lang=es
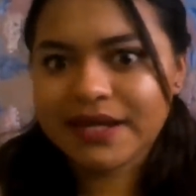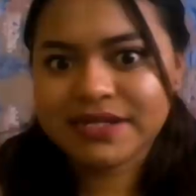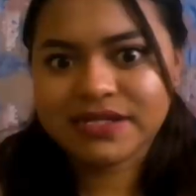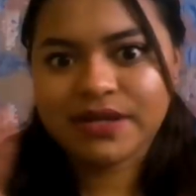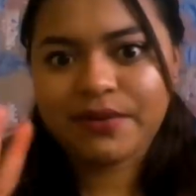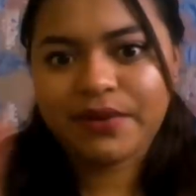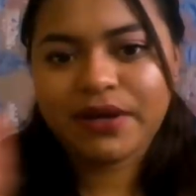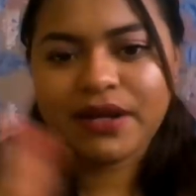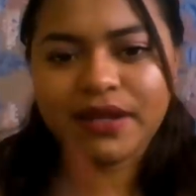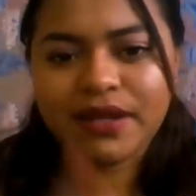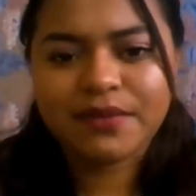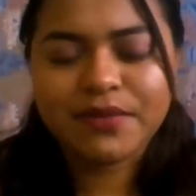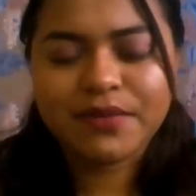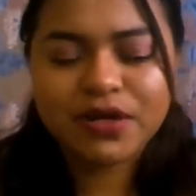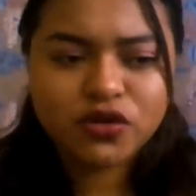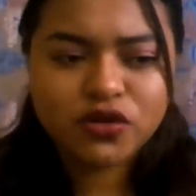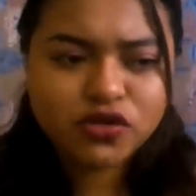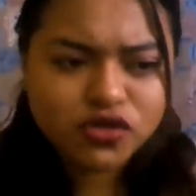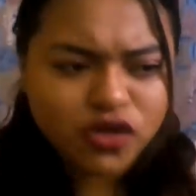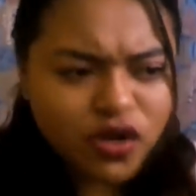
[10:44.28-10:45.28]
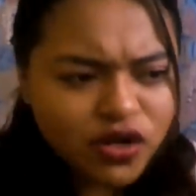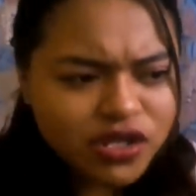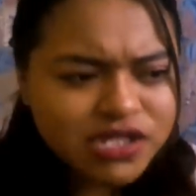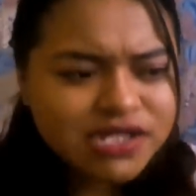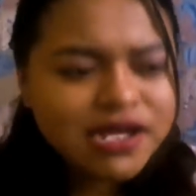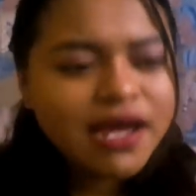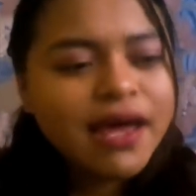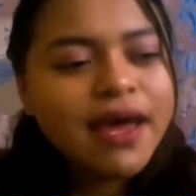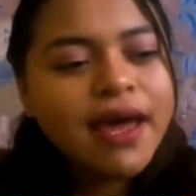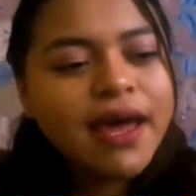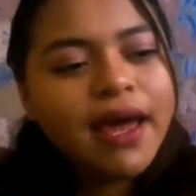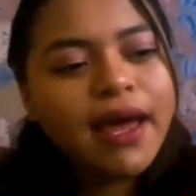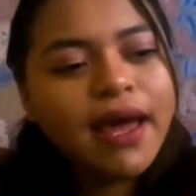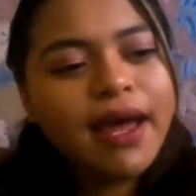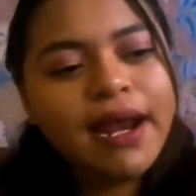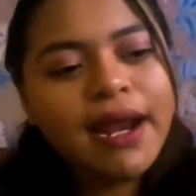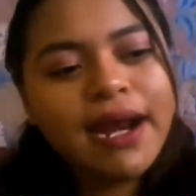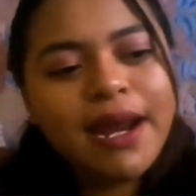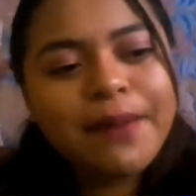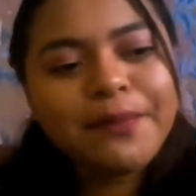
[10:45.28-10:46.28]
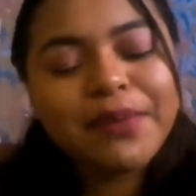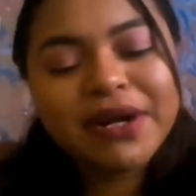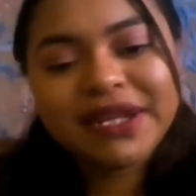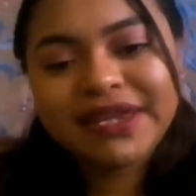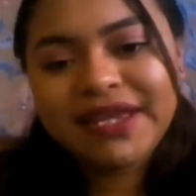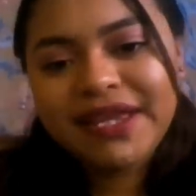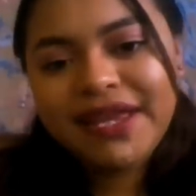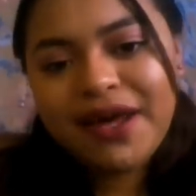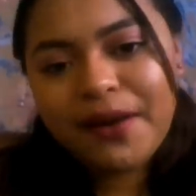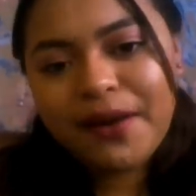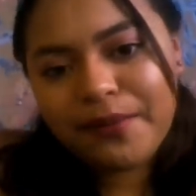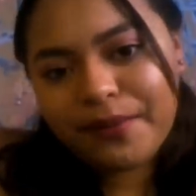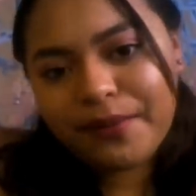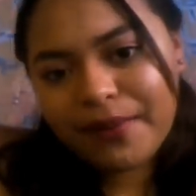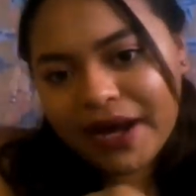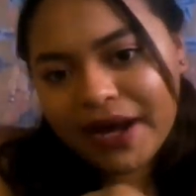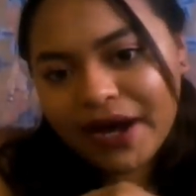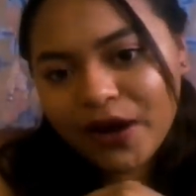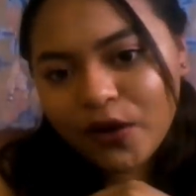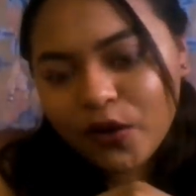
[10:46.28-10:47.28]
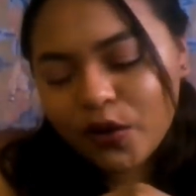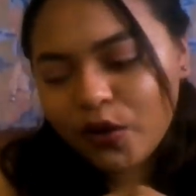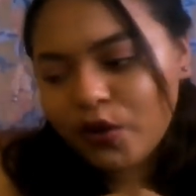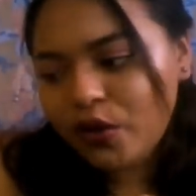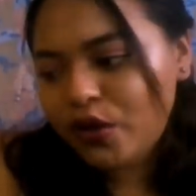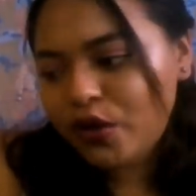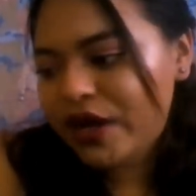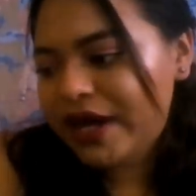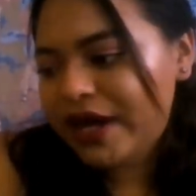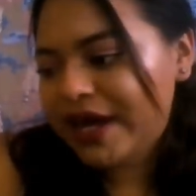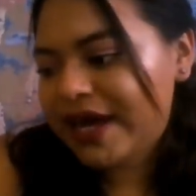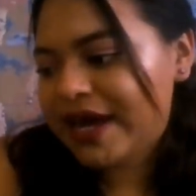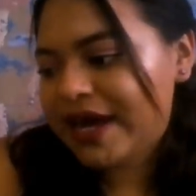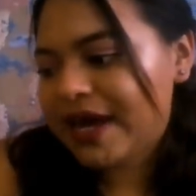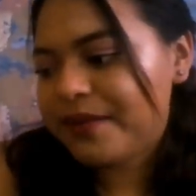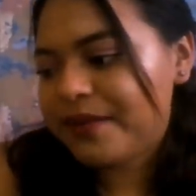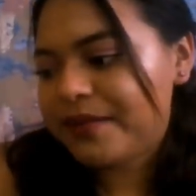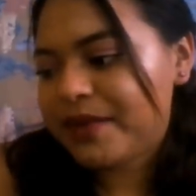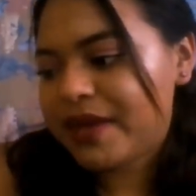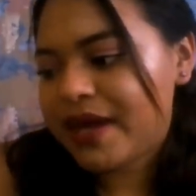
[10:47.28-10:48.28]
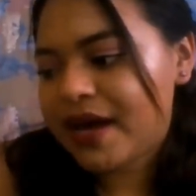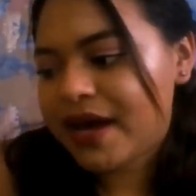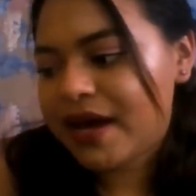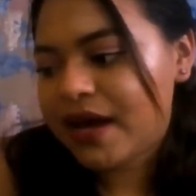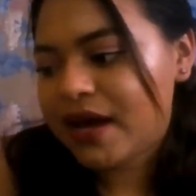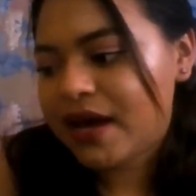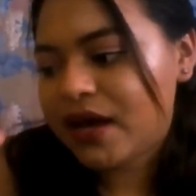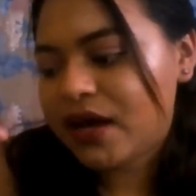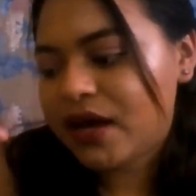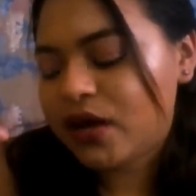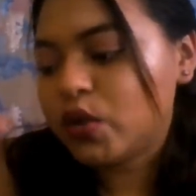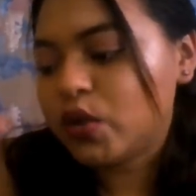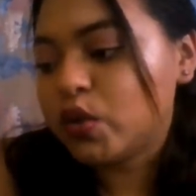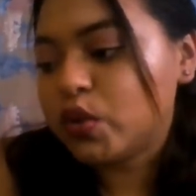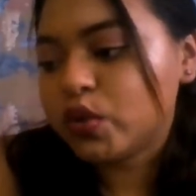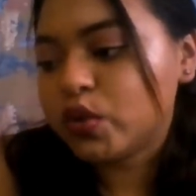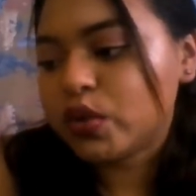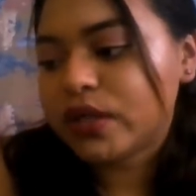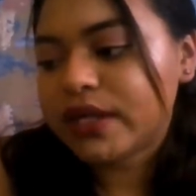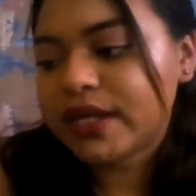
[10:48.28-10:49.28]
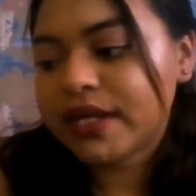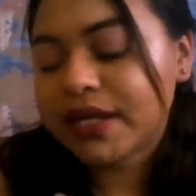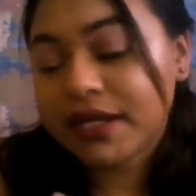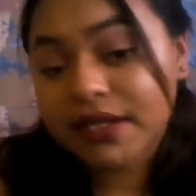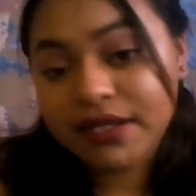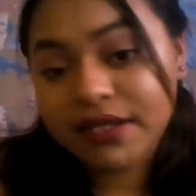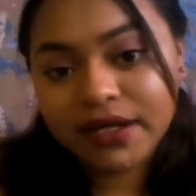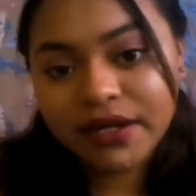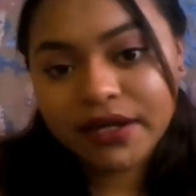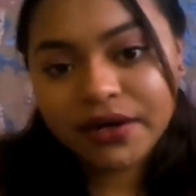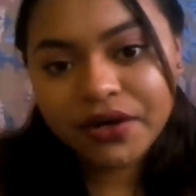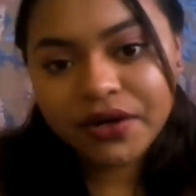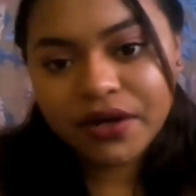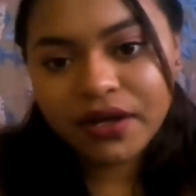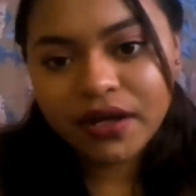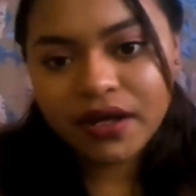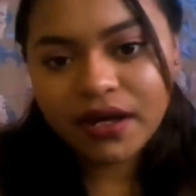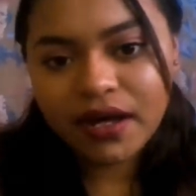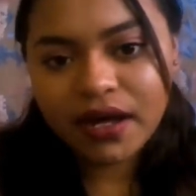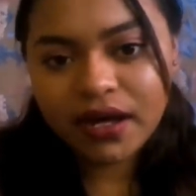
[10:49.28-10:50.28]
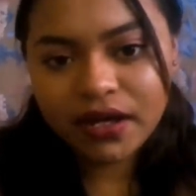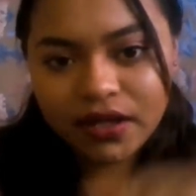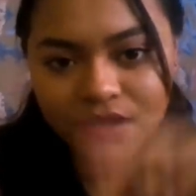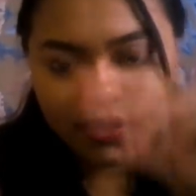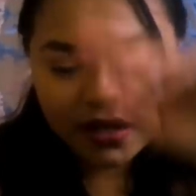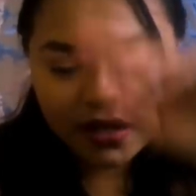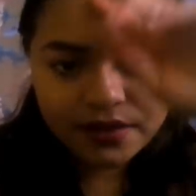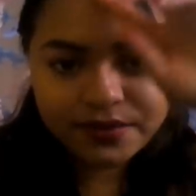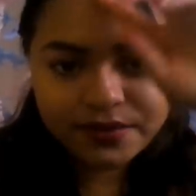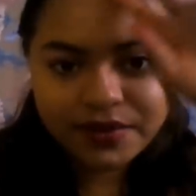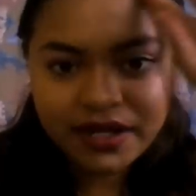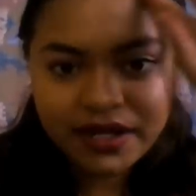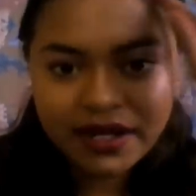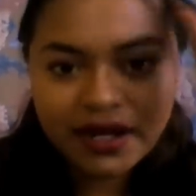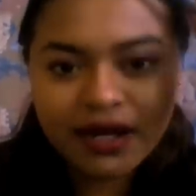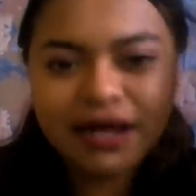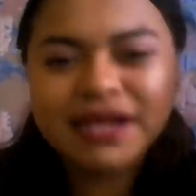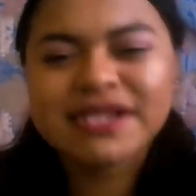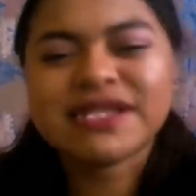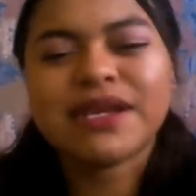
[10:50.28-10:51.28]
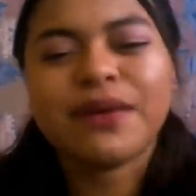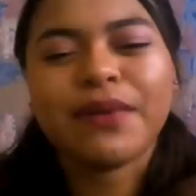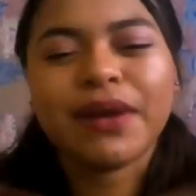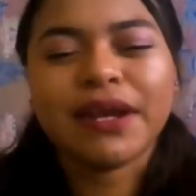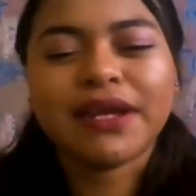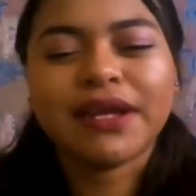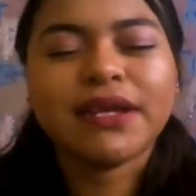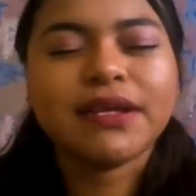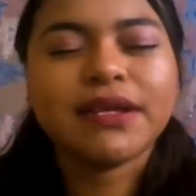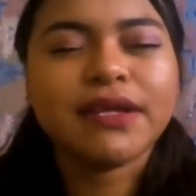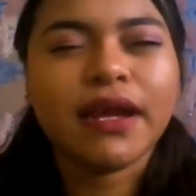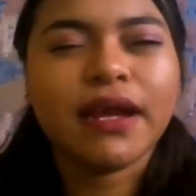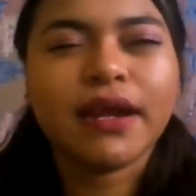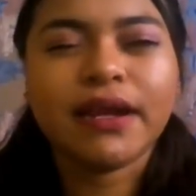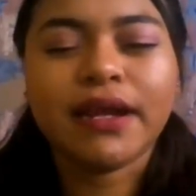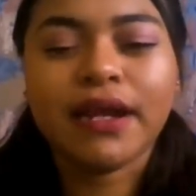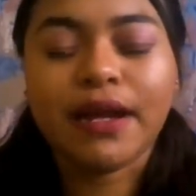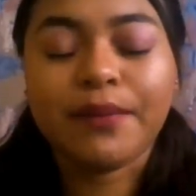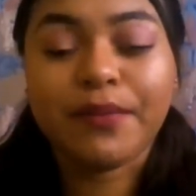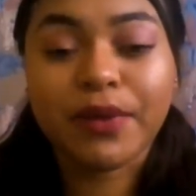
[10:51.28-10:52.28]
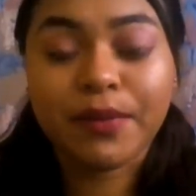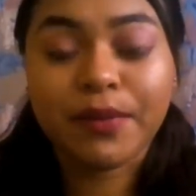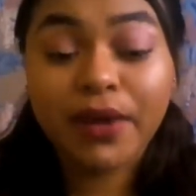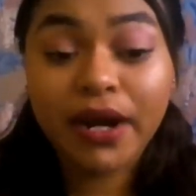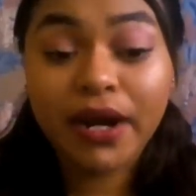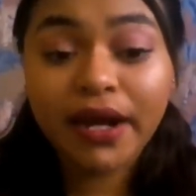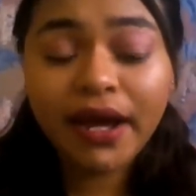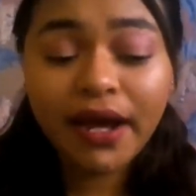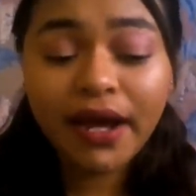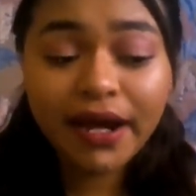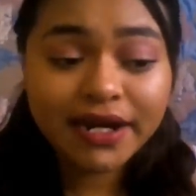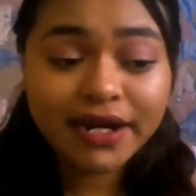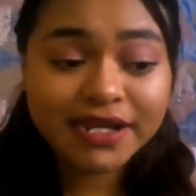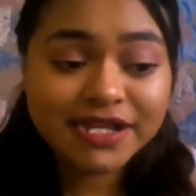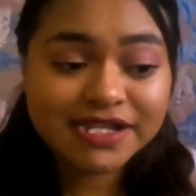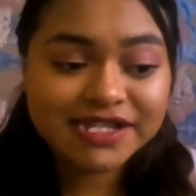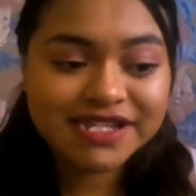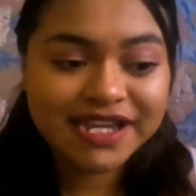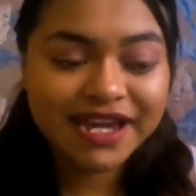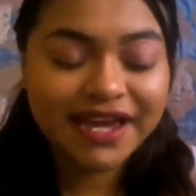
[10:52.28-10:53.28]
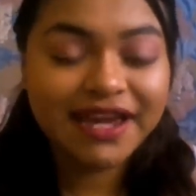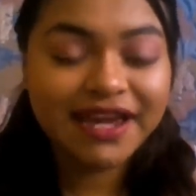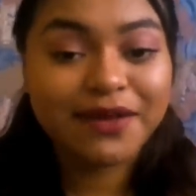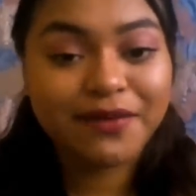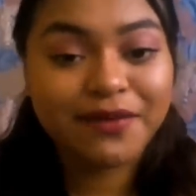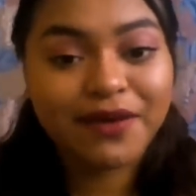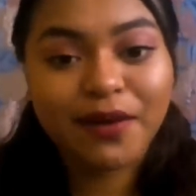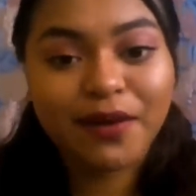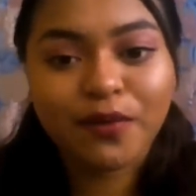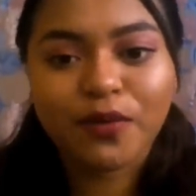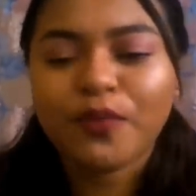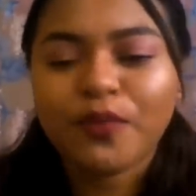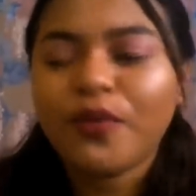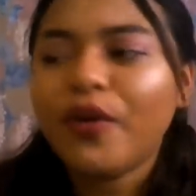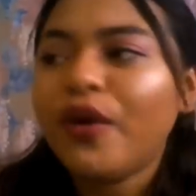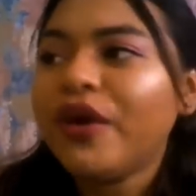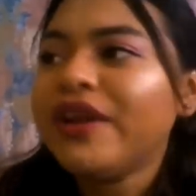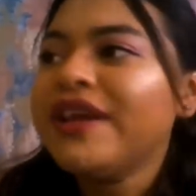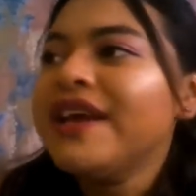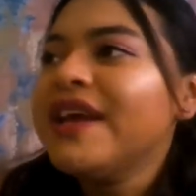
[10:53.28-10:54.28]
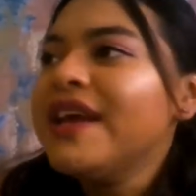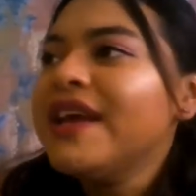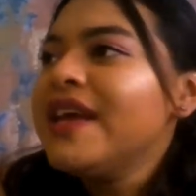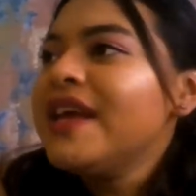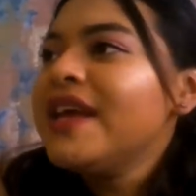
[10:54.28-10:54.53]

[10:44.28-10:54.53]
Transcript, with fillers: Estaban nada más los dos. En la parte de abajo eh, había un kinder, ahí había, estaba el kinder y la primaria, en ese iba el bombón.